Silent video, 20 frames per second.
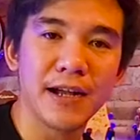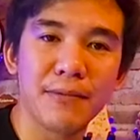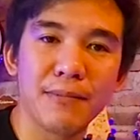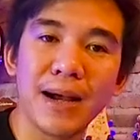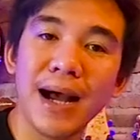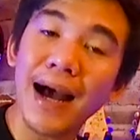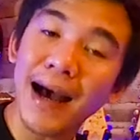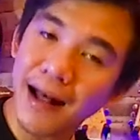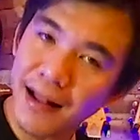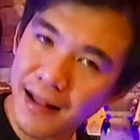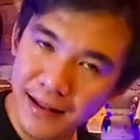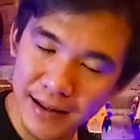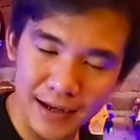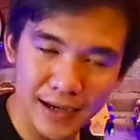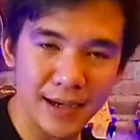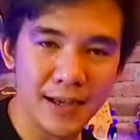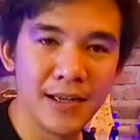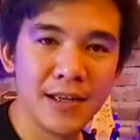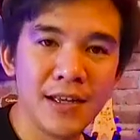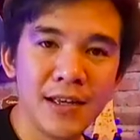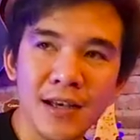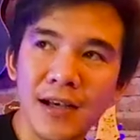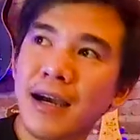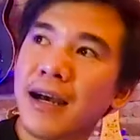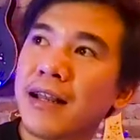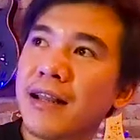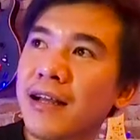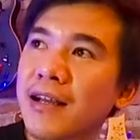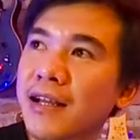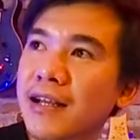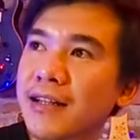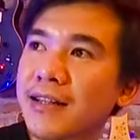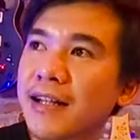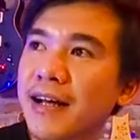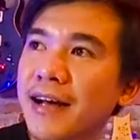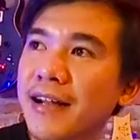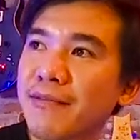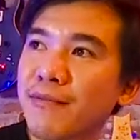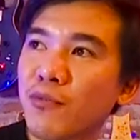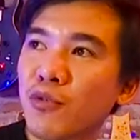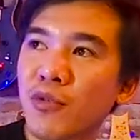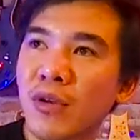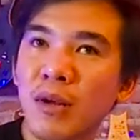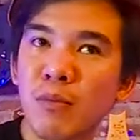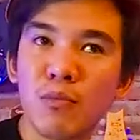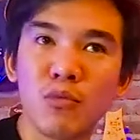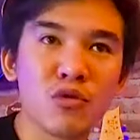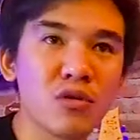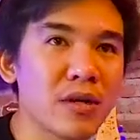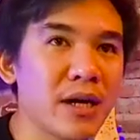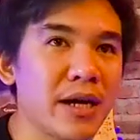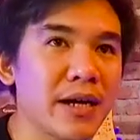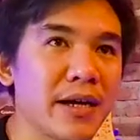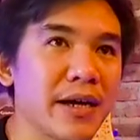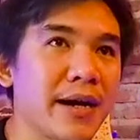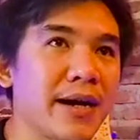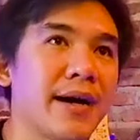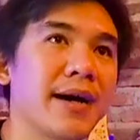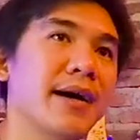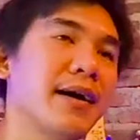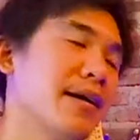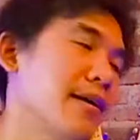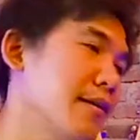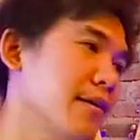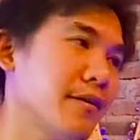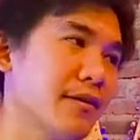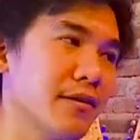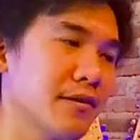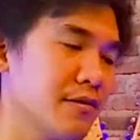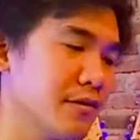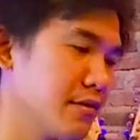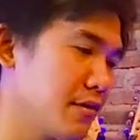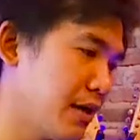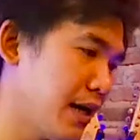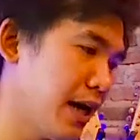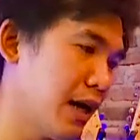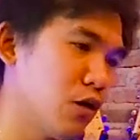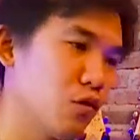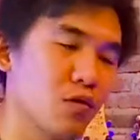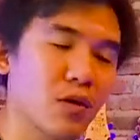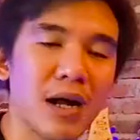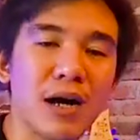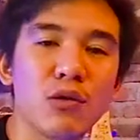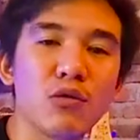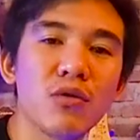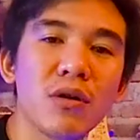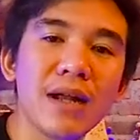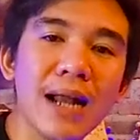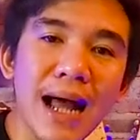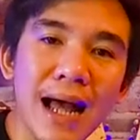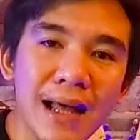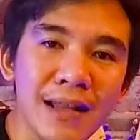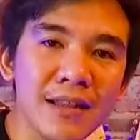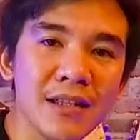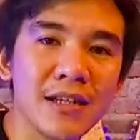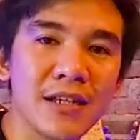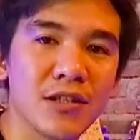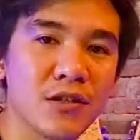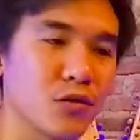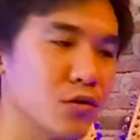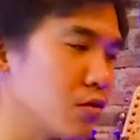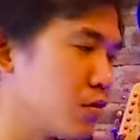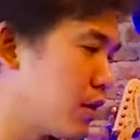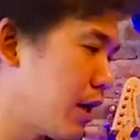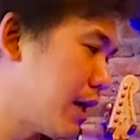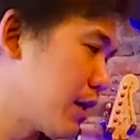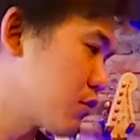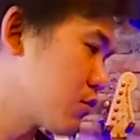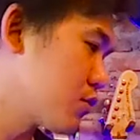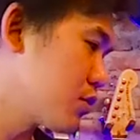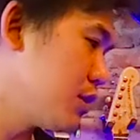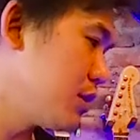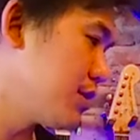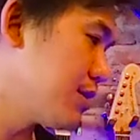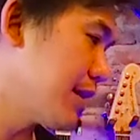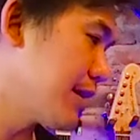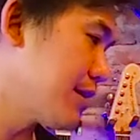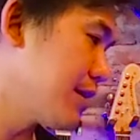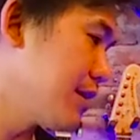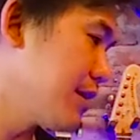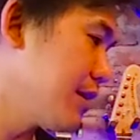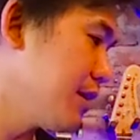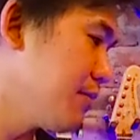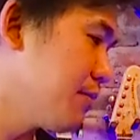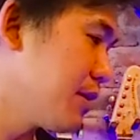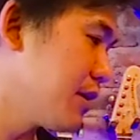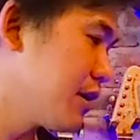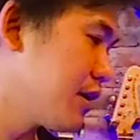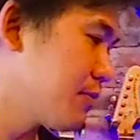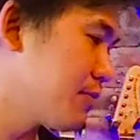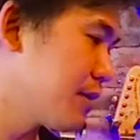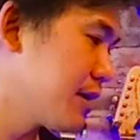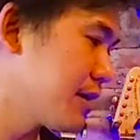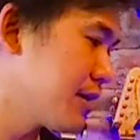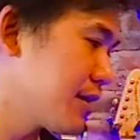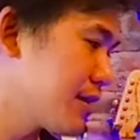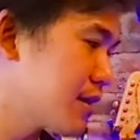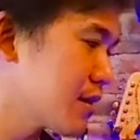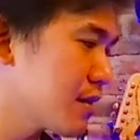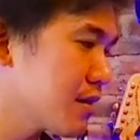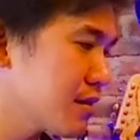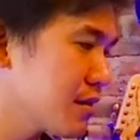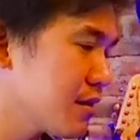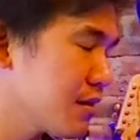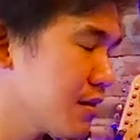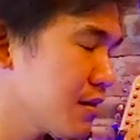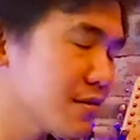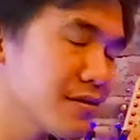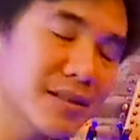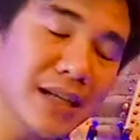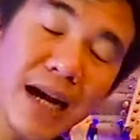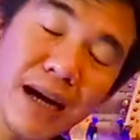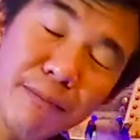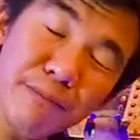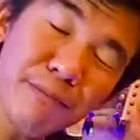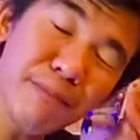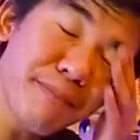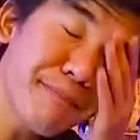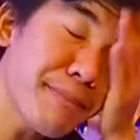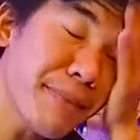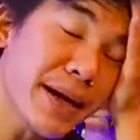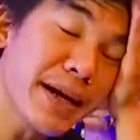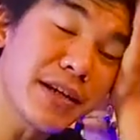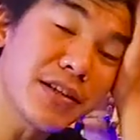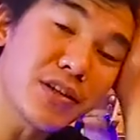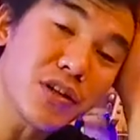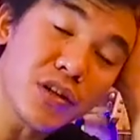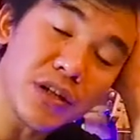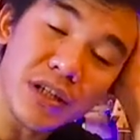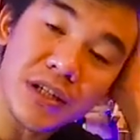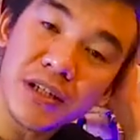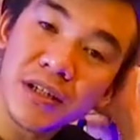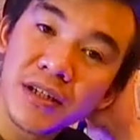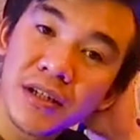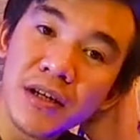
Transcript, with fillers: yang mahal ya karena gitar mur murah ya aur-auran gitu harus di settingnya bener-bener capek coy